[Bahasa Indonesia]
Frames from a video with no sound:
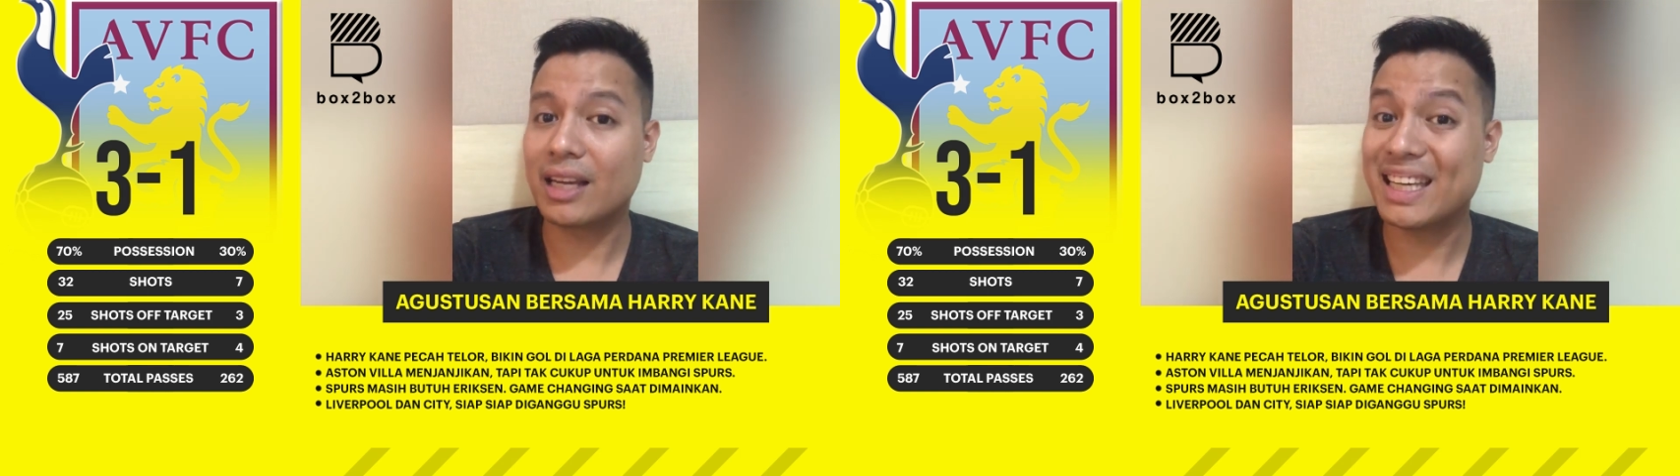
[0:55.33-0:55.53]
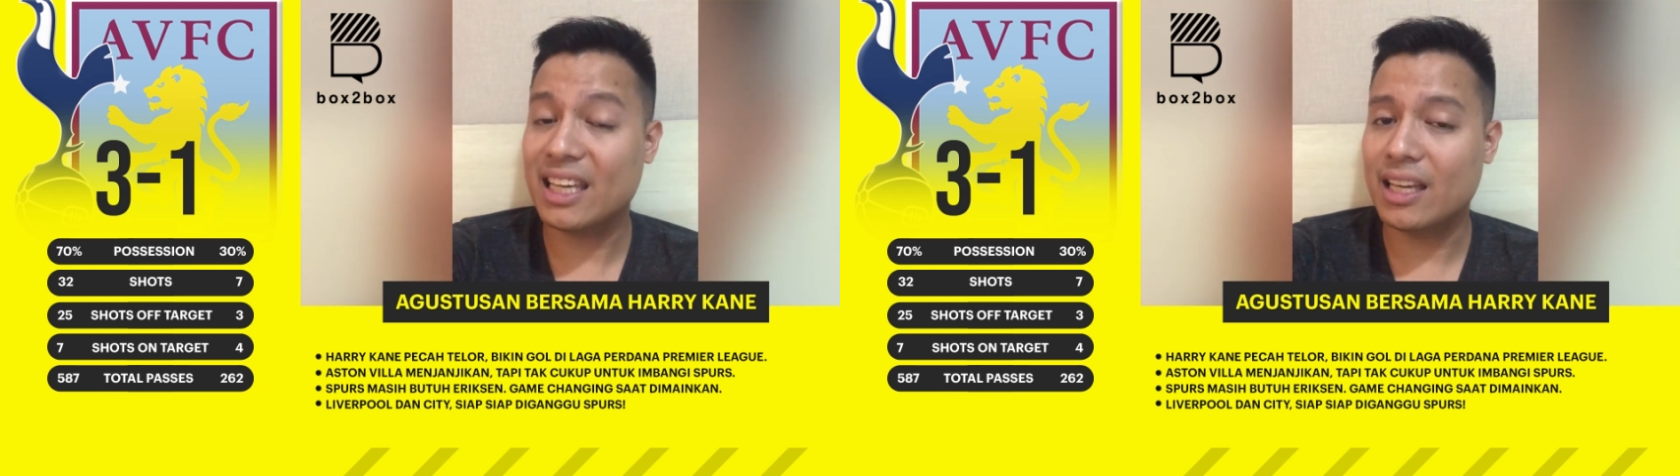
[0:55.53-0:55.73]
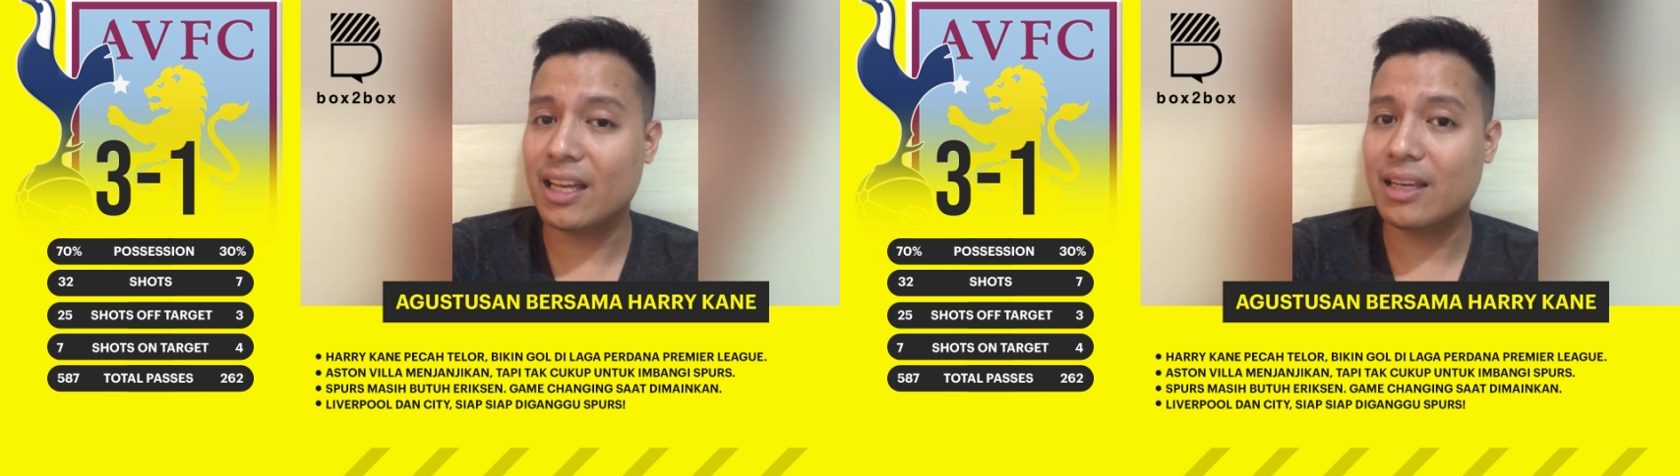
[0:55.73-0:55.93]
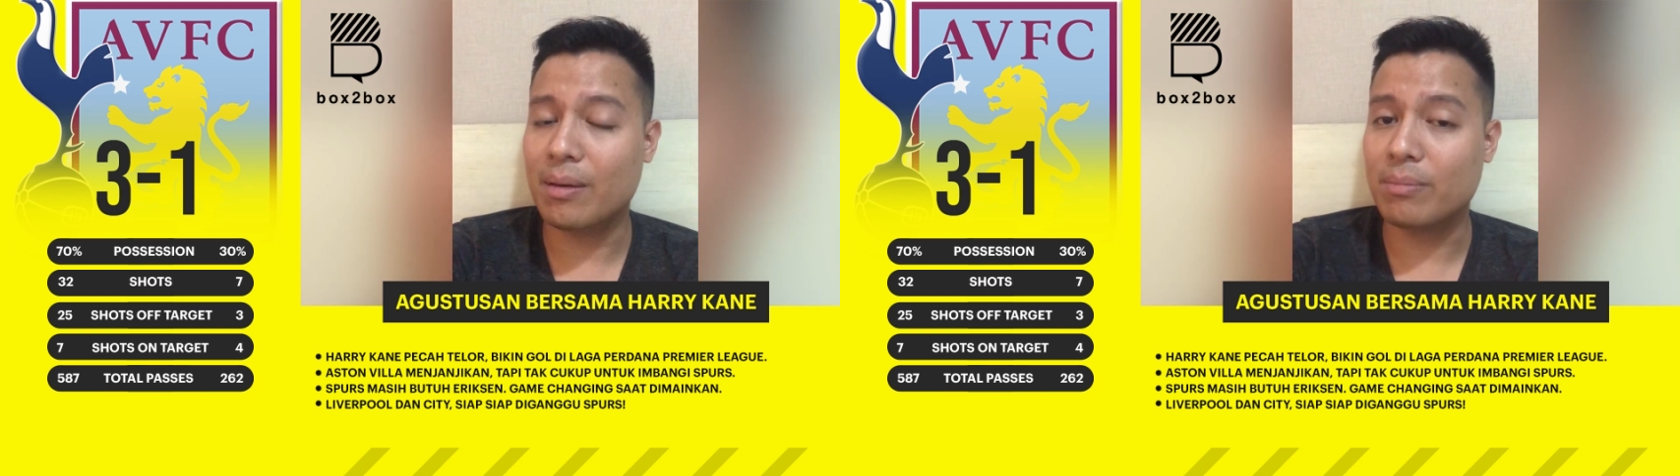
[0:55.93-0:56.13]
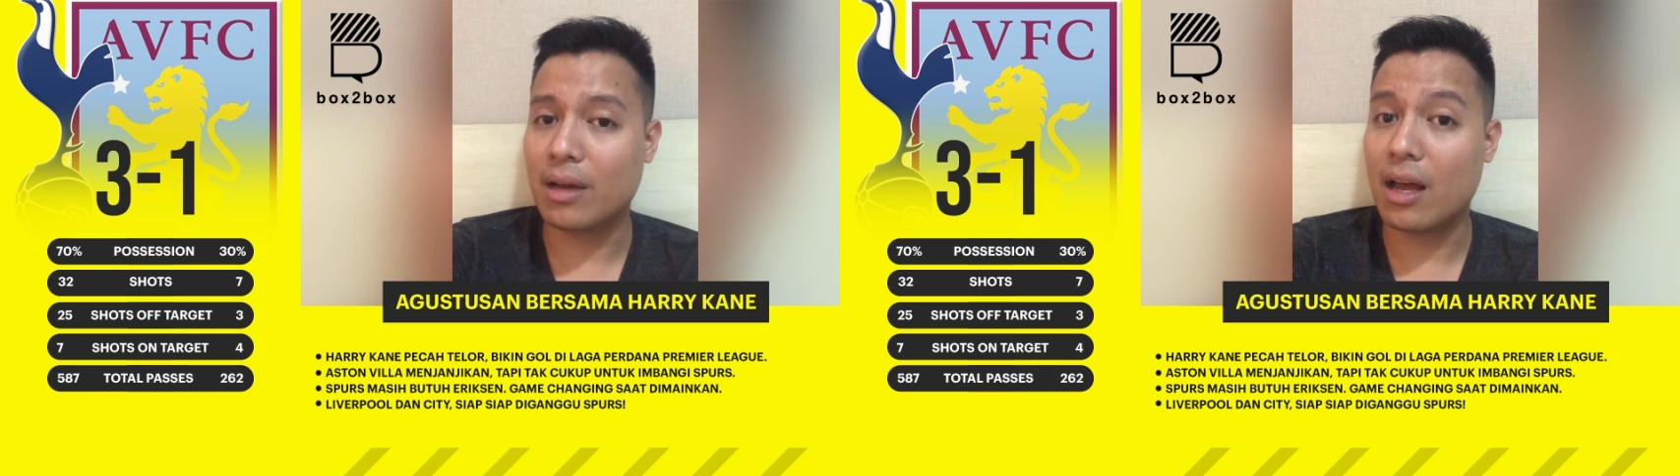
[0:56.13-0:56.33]
Tangi
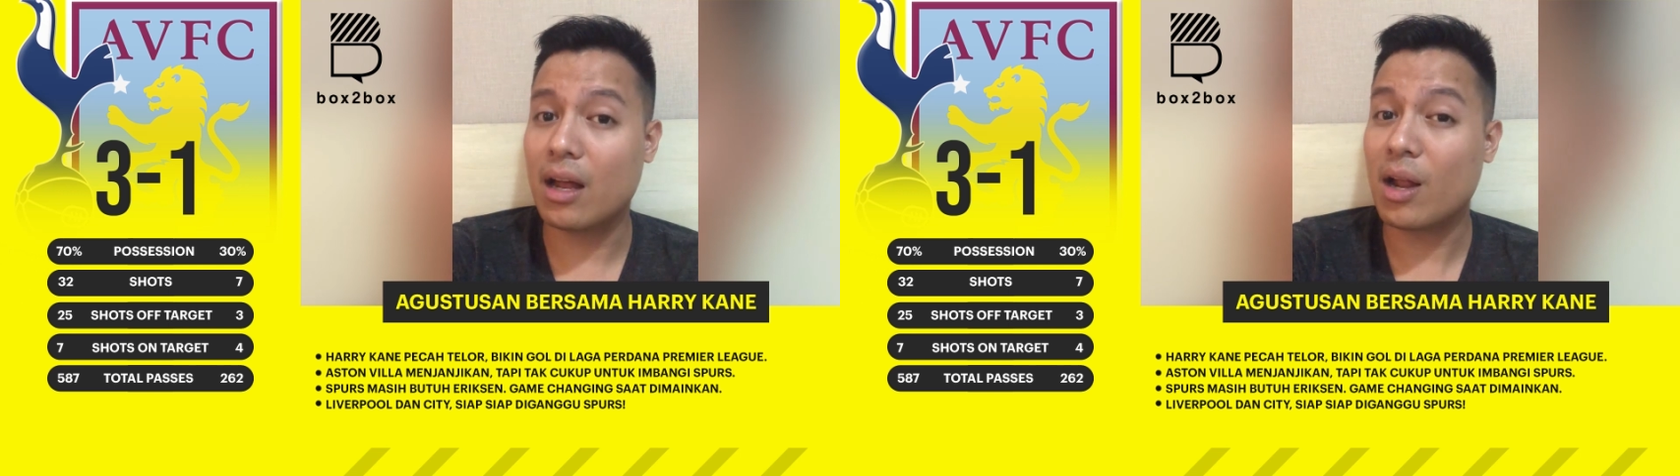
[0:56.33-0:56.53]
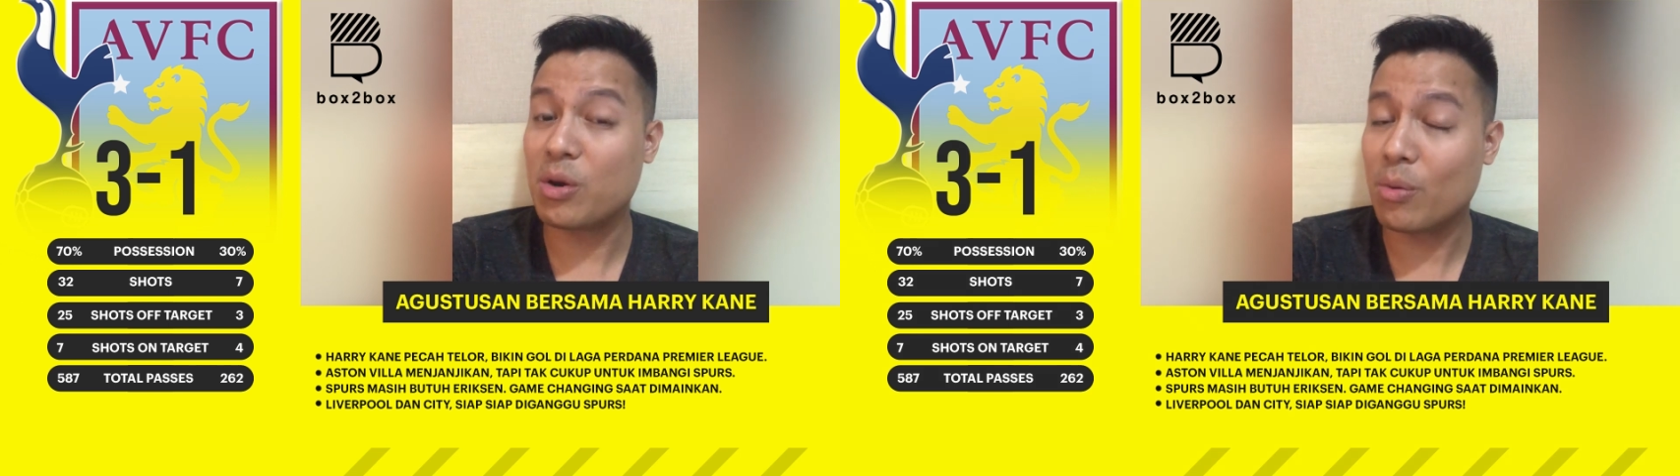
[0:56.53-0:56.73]
Dem uh,